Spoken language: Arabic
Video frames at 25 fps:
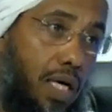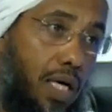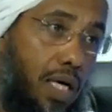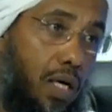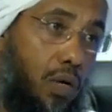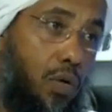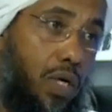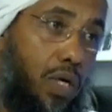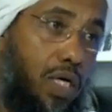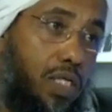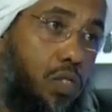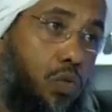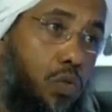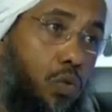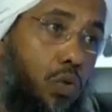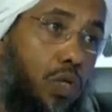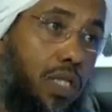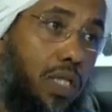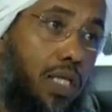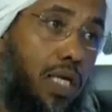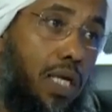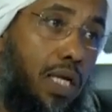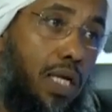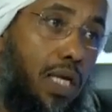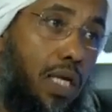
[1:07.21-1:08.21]
أو
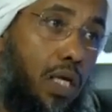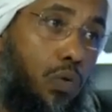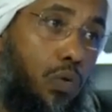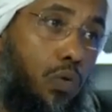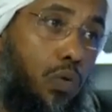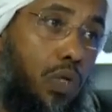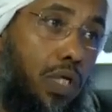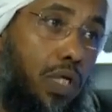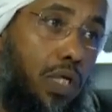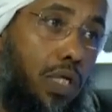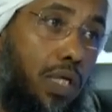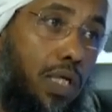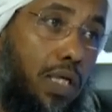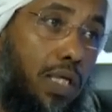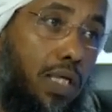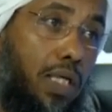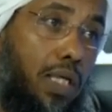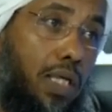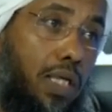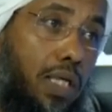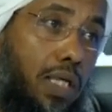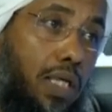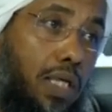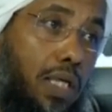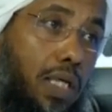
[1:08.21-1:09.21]
أسود اللون
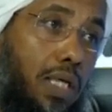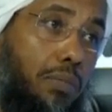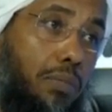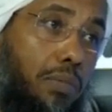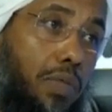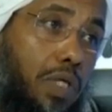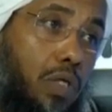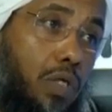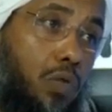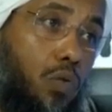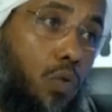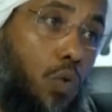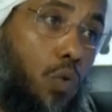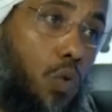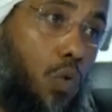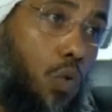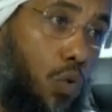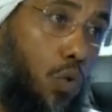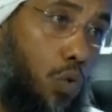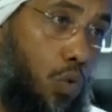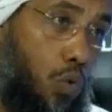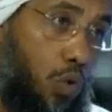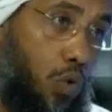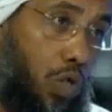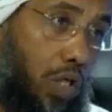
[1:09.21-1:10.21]
إني أبيض
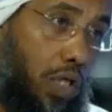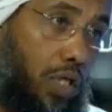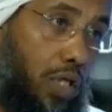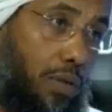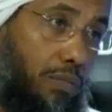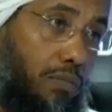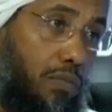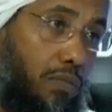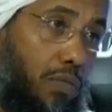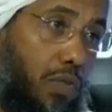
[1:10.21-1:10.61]
الخلق